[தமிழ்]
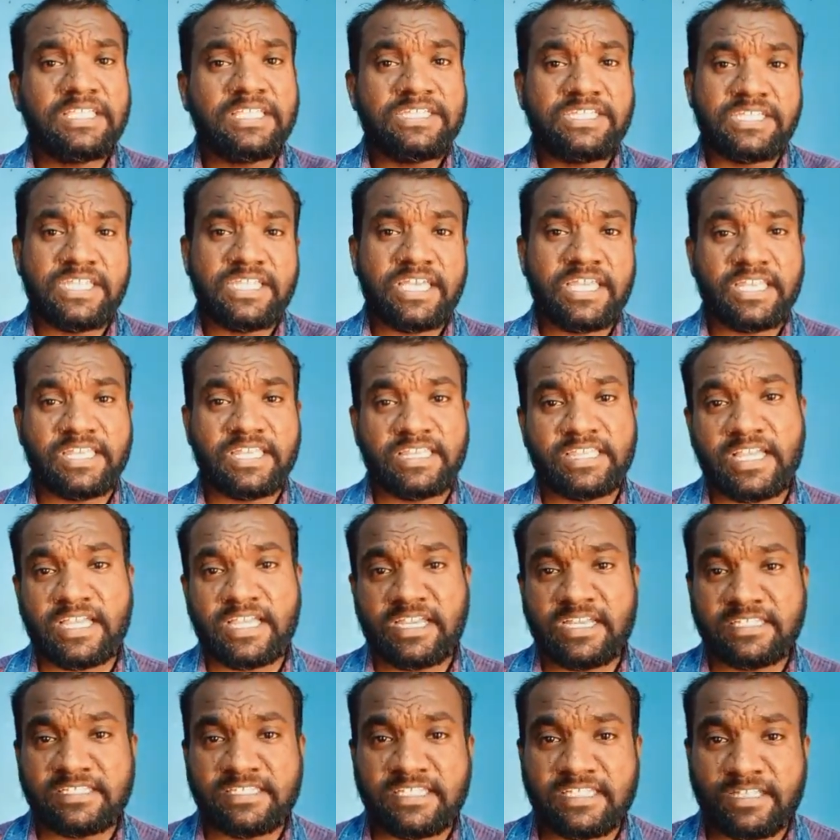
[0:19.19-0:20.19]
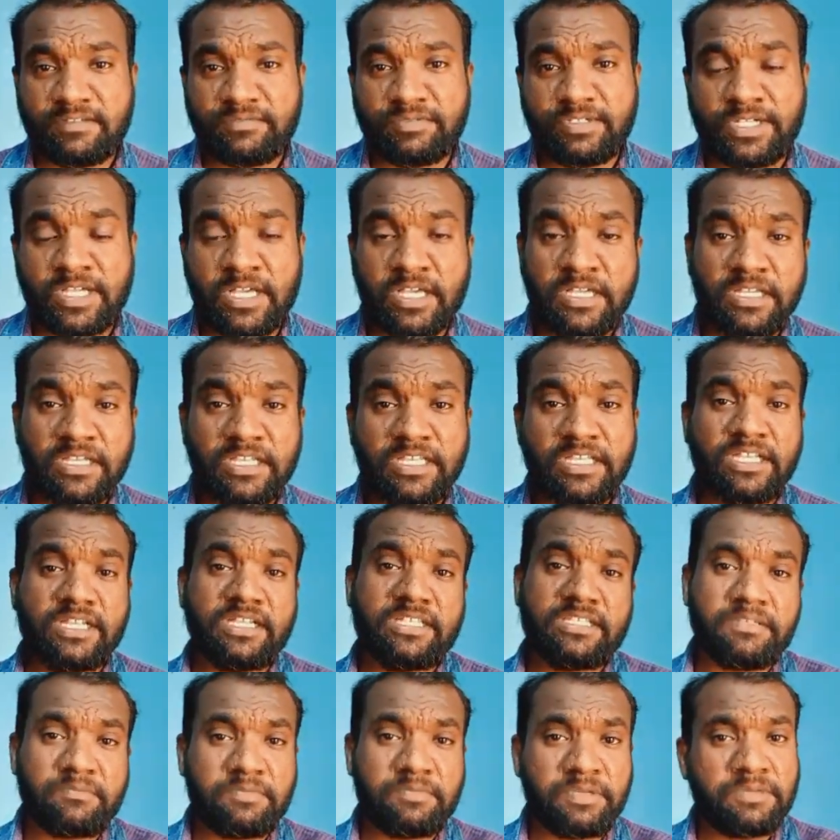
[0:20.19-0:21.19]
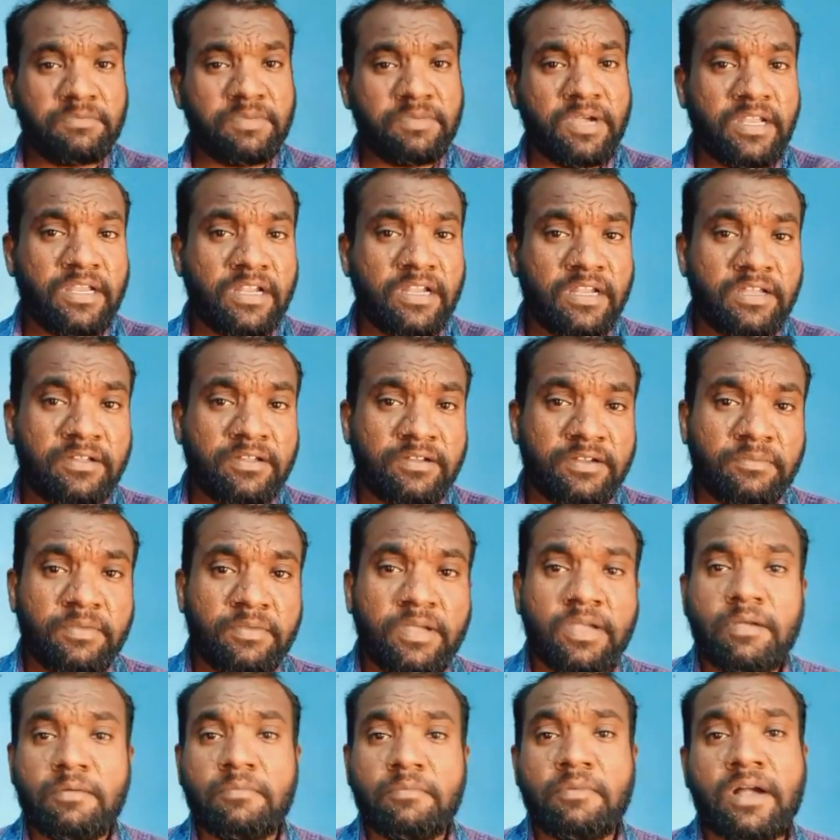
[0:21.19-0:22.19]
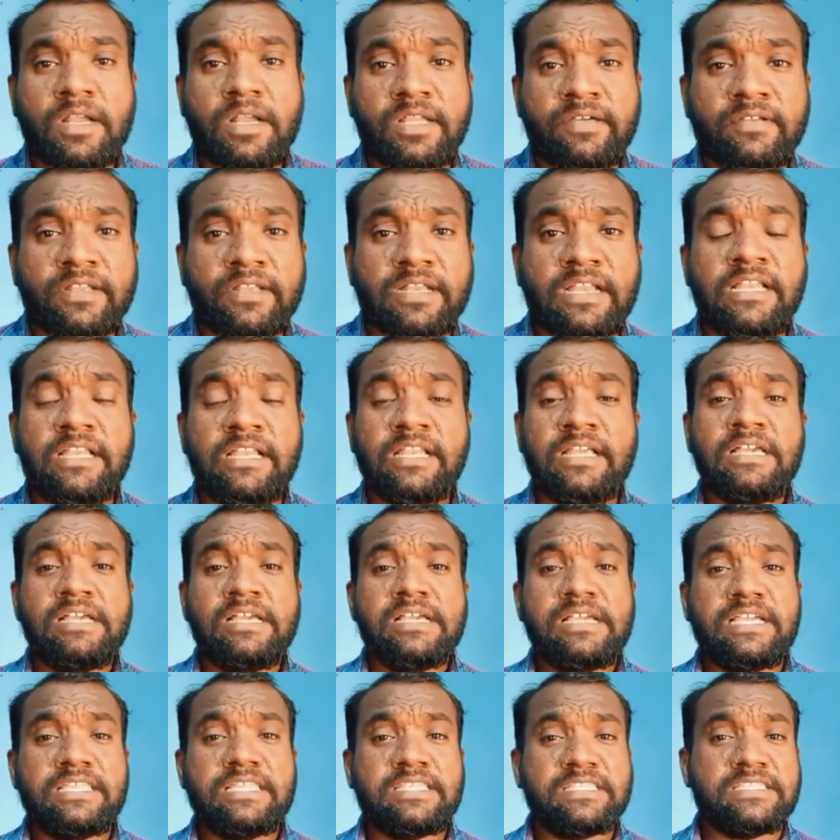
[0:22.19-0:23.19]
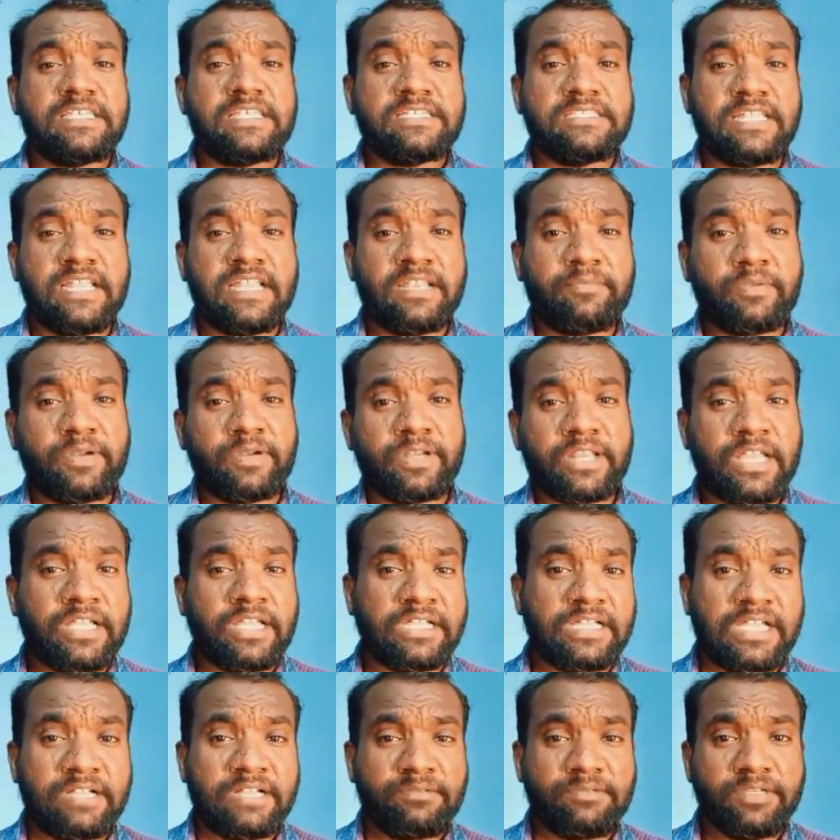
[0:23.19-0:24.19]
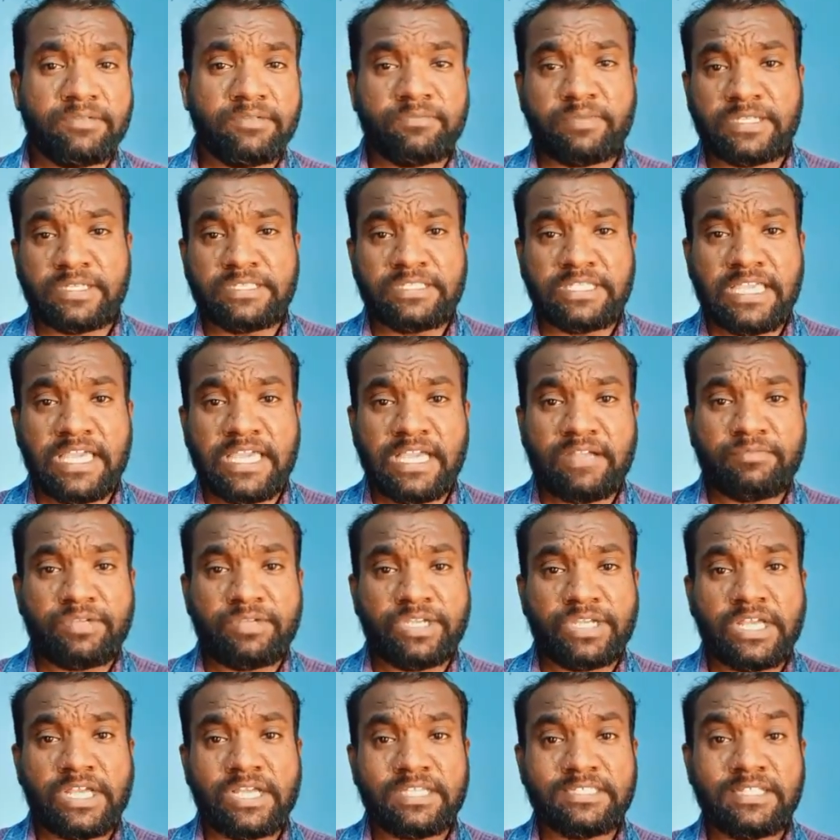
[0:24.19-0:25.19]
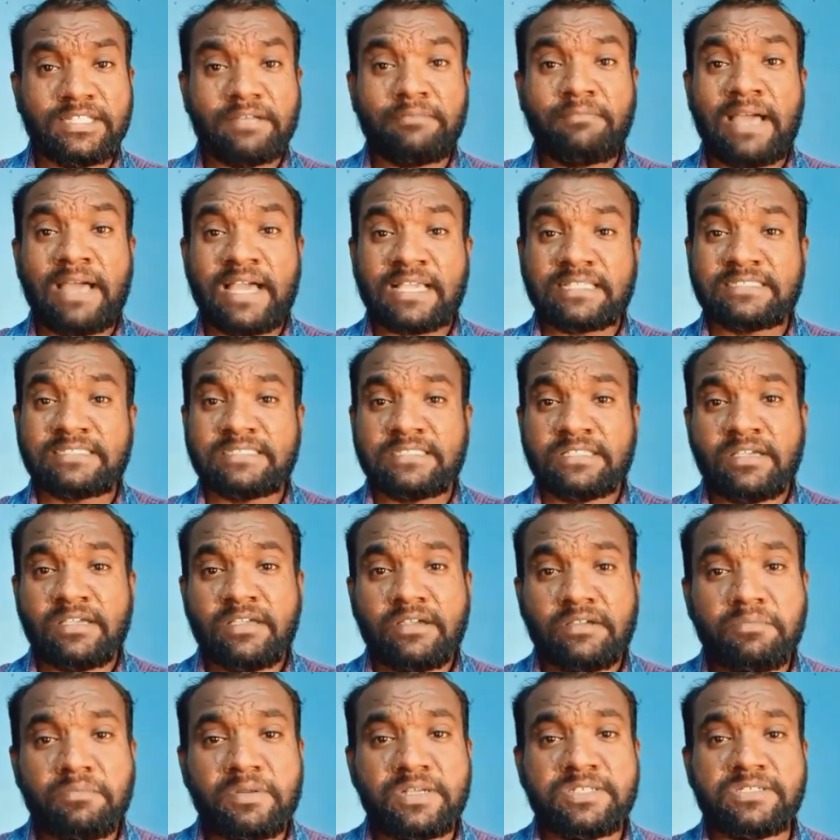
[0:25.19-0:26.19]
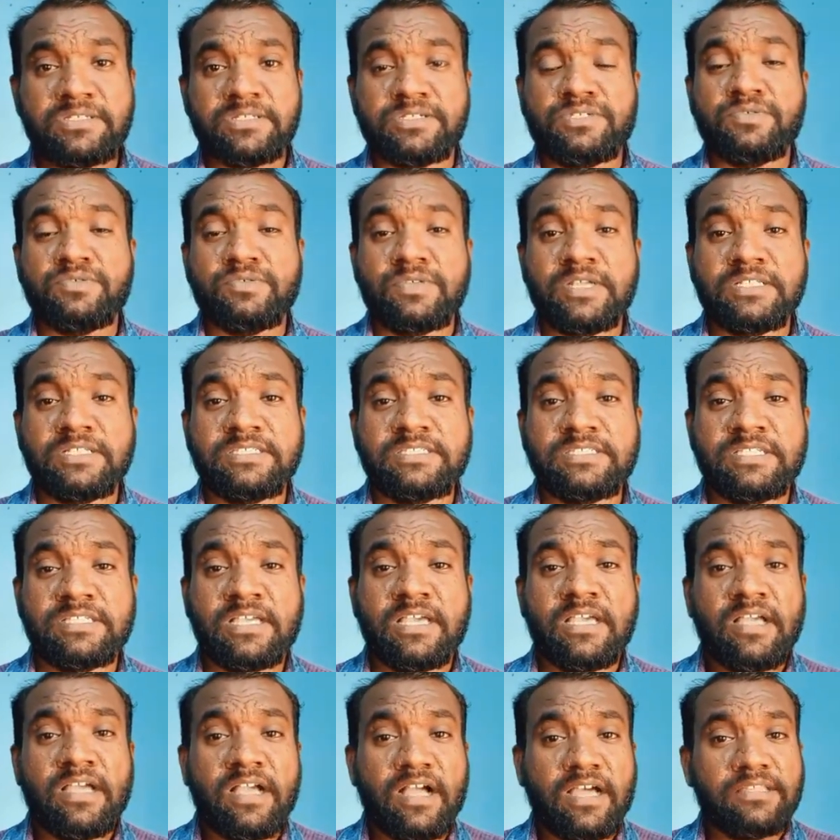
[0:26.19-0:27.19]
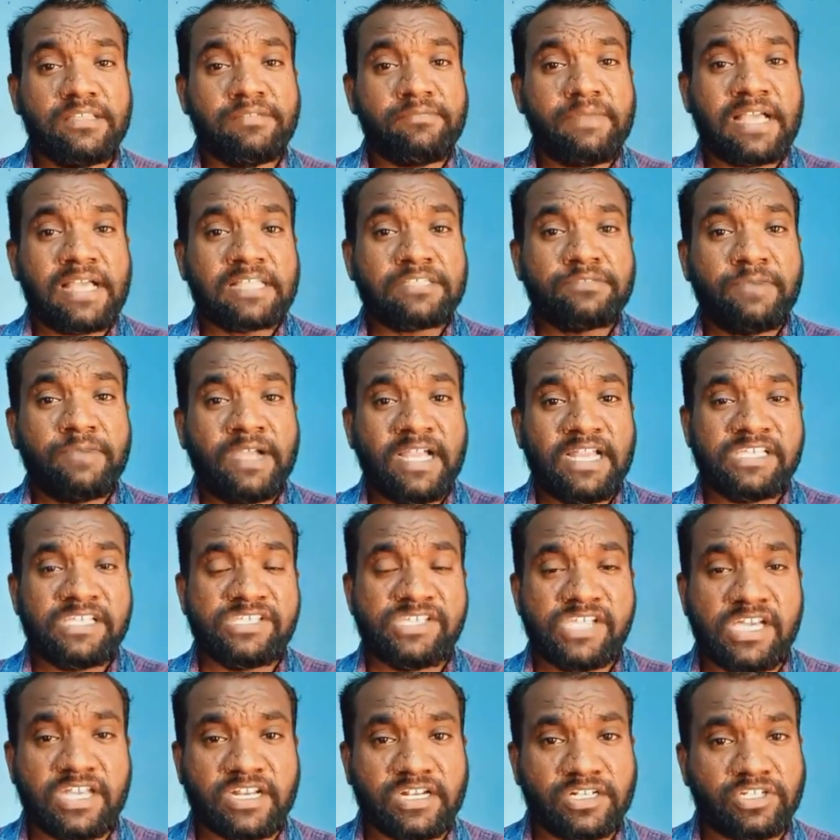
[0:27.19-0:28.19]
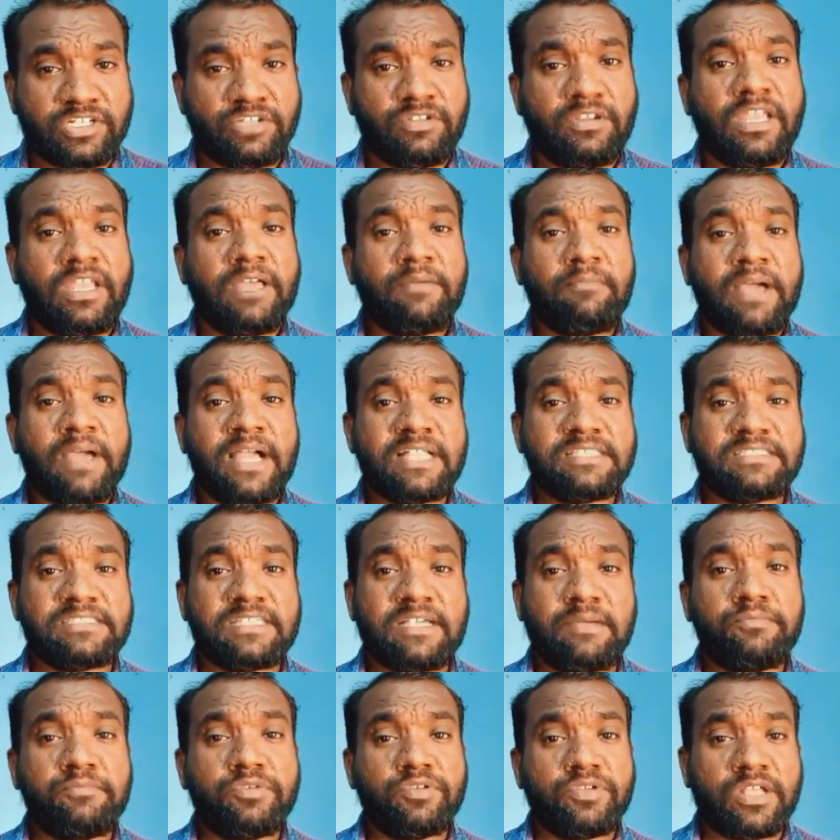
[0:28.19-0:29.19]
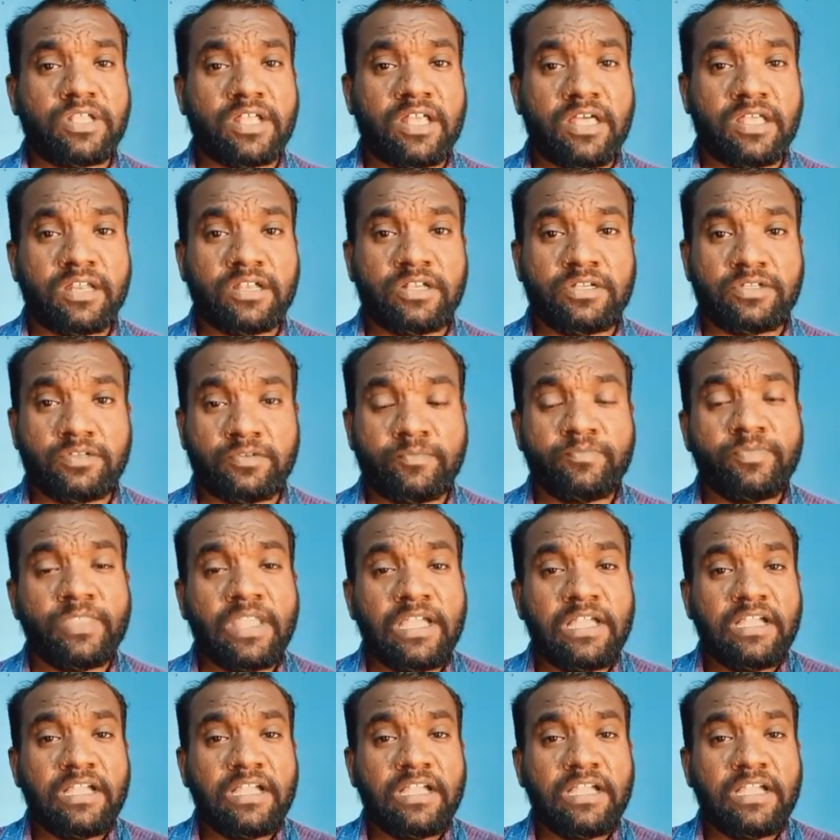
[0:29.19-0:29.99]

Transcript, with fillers: இன்ஜினியரிங் தான் என்ன செய்யுது அப்படின்னா இருக்குது பெரும்பாலான மாணவர்கள் எதைத்தான் தான் செலக்ட் பண்ணுறாங்க அப்படின்னு பார்த்தீங்க அப்படின்னா இந்த மேக்ஸ் படித்த ஸ்டூடெண்ட்ஸ் அது மேக்ஸ் பயாலஜியாக இருக்கட்டும் இல்லை மேக்ஸ் கம்ப்யூட்டராக இருக்கட்டும்